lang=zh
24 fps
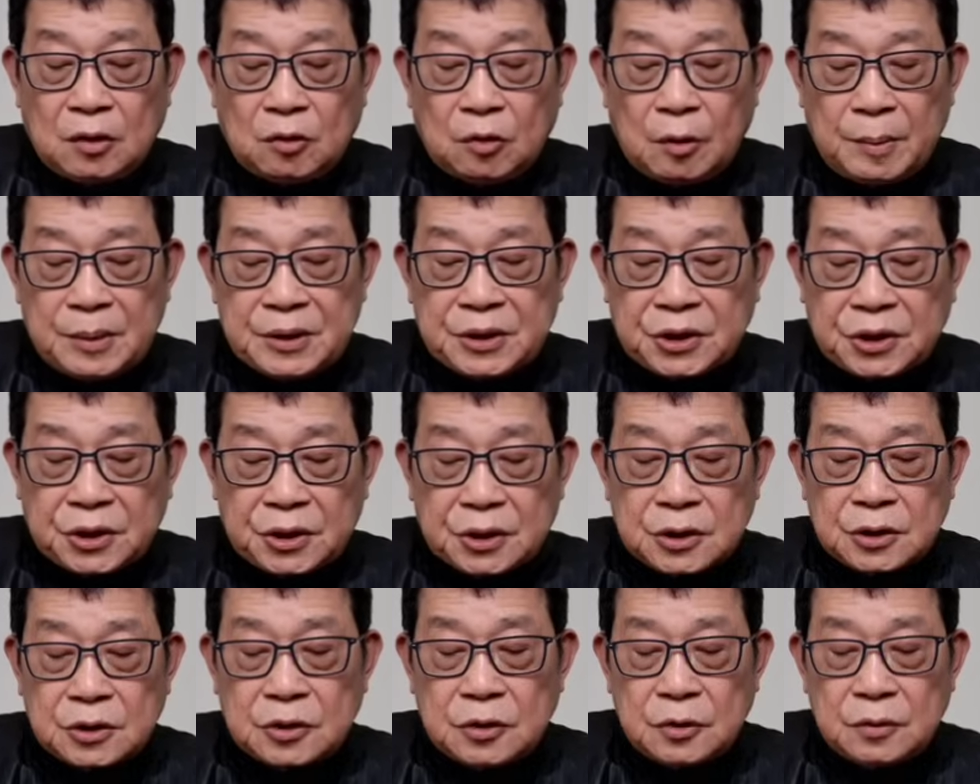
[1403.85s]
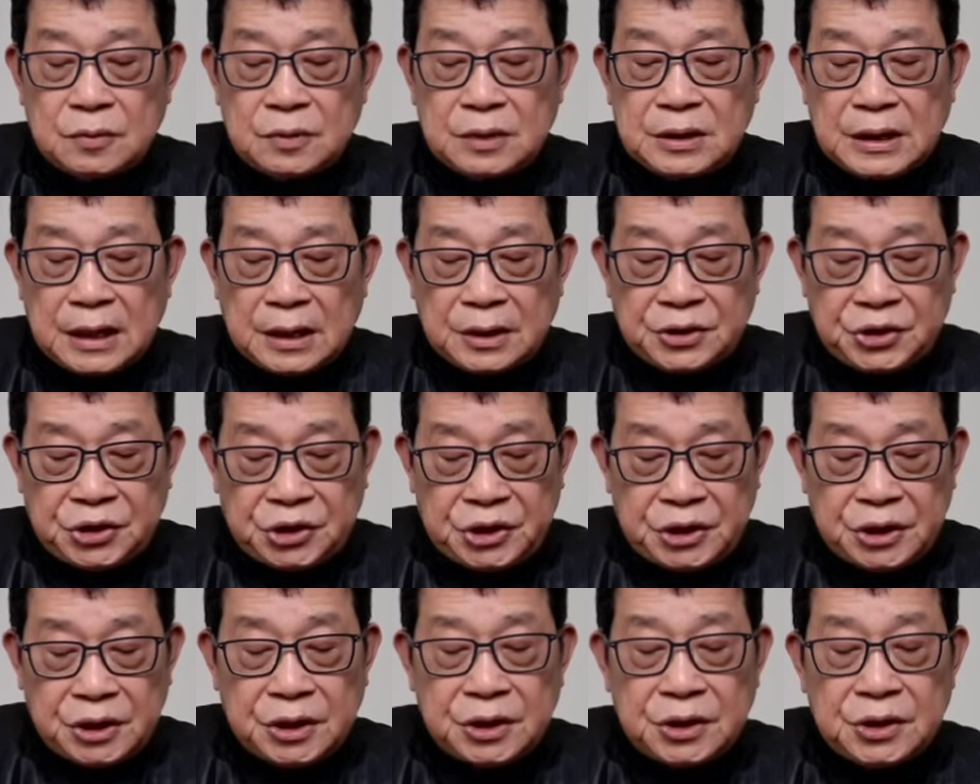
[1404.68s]
我们始终将
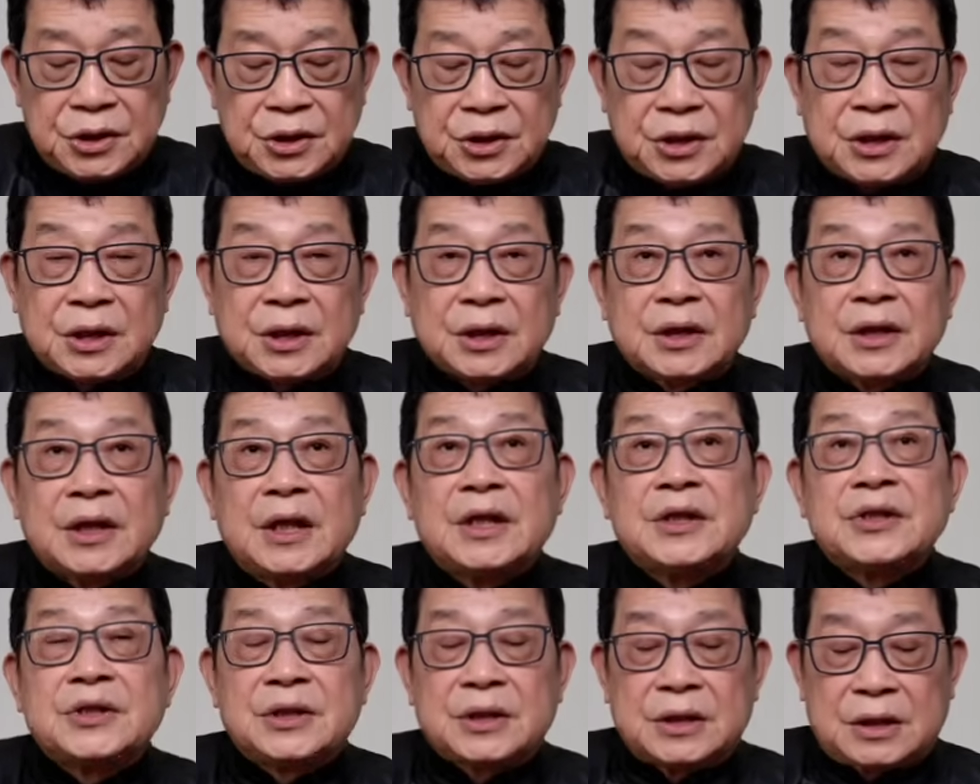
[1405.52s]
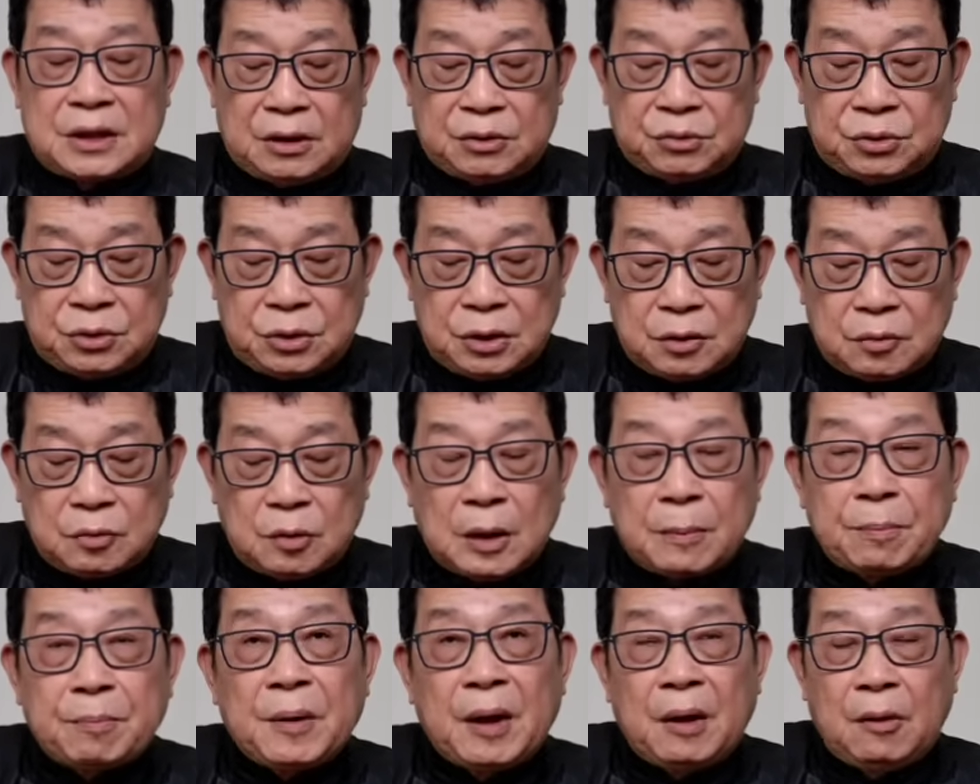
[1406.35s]
清醒地认识到，缺
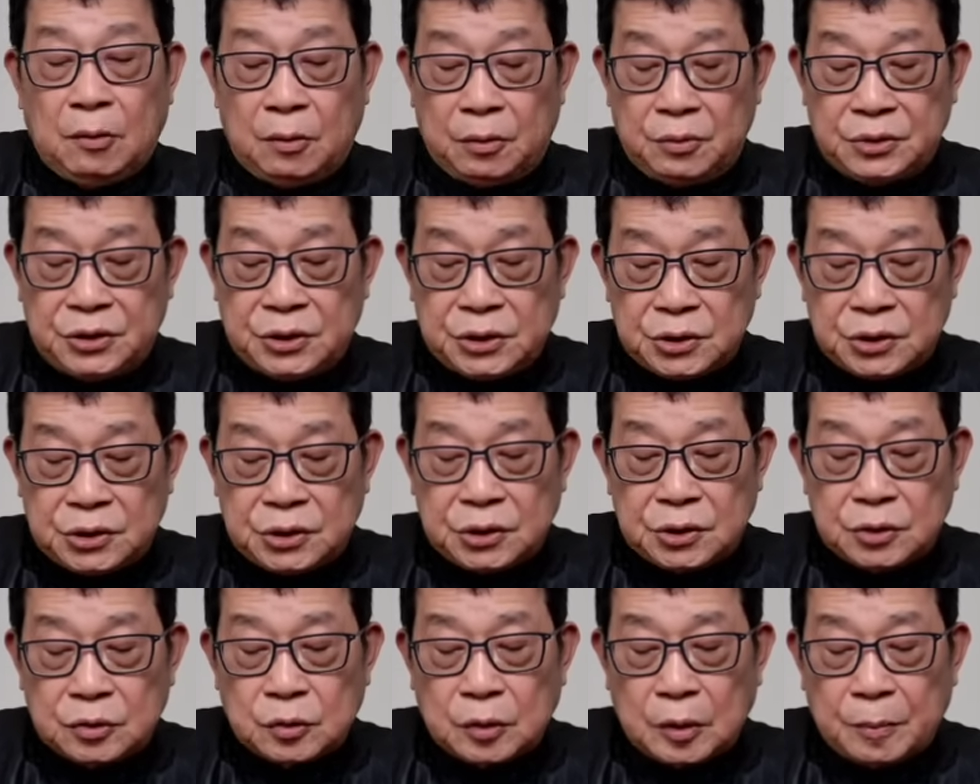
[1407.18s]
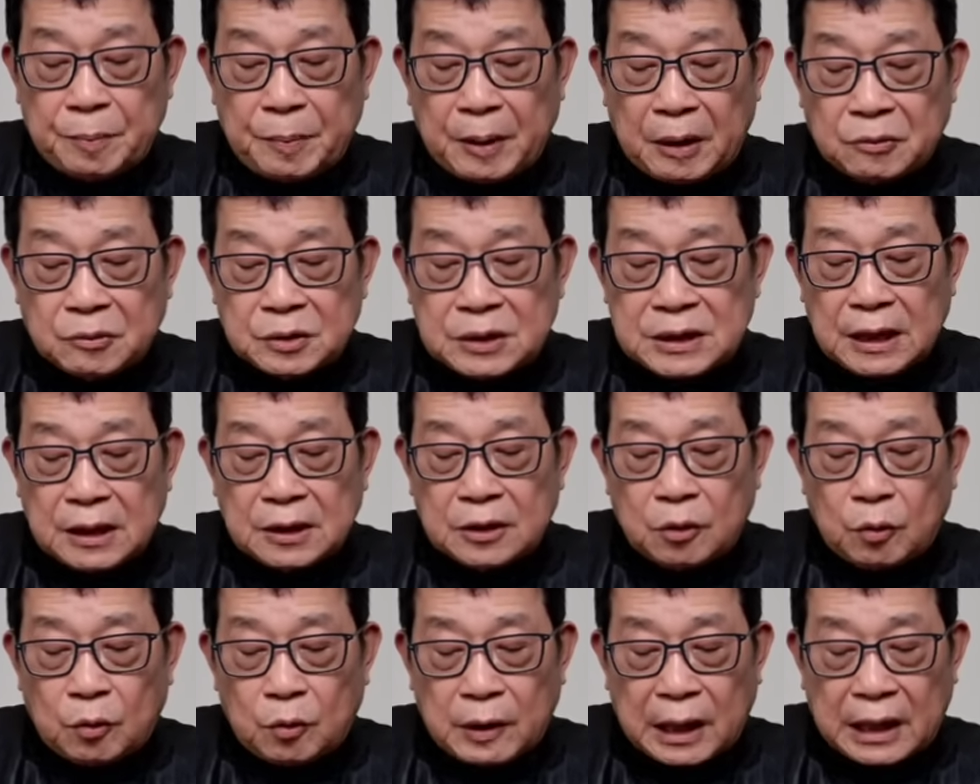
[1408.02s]
乏包容性制度的保障
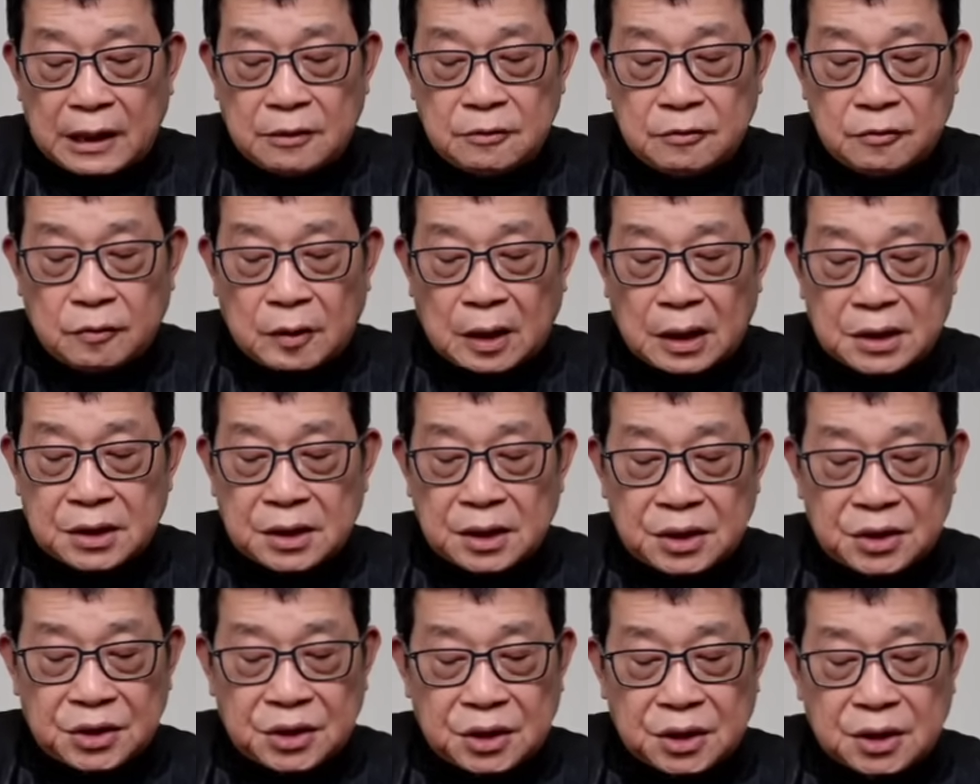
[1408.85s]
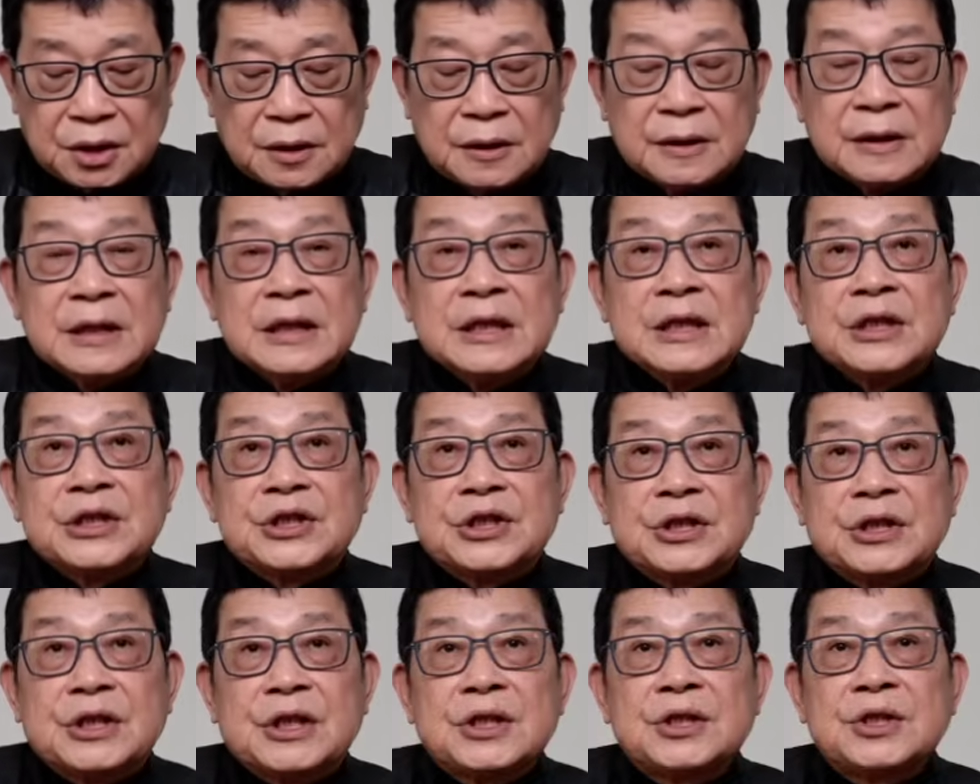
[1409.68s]
的繁华盛世
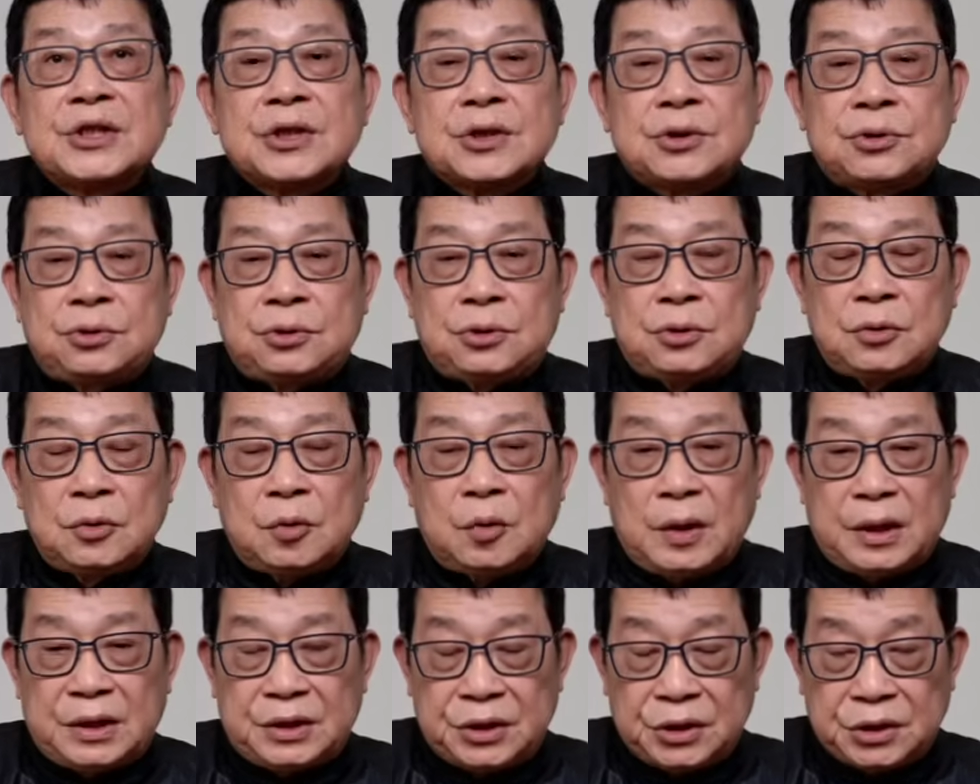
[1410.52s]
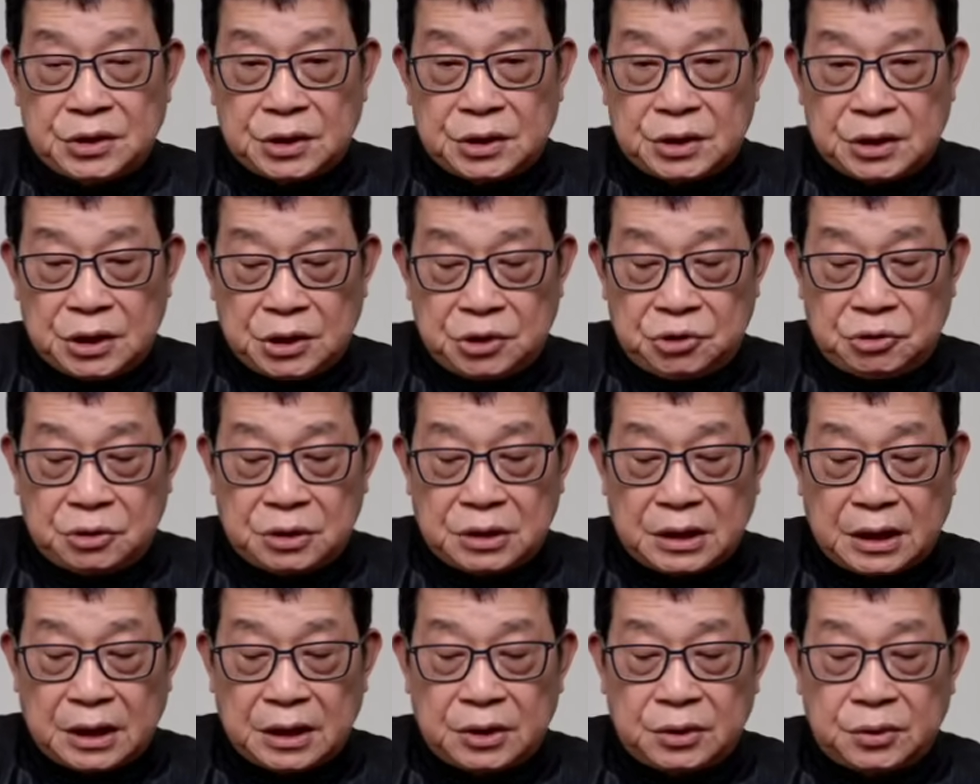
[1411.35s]
只能是虚幻。这是哲学
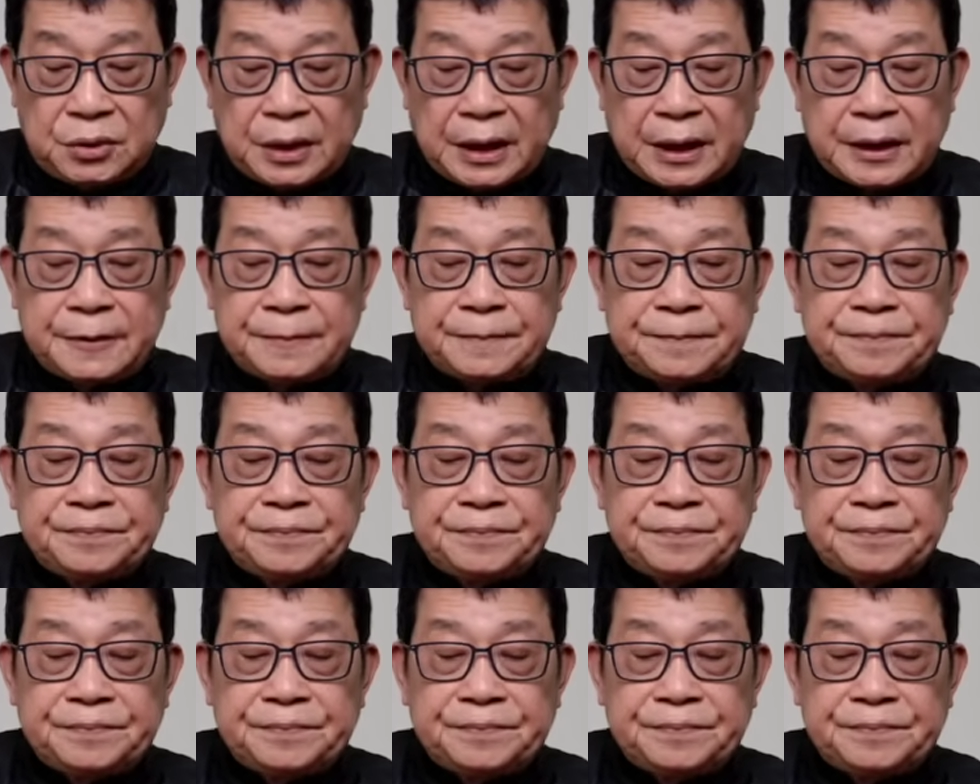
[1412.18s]
家的语言。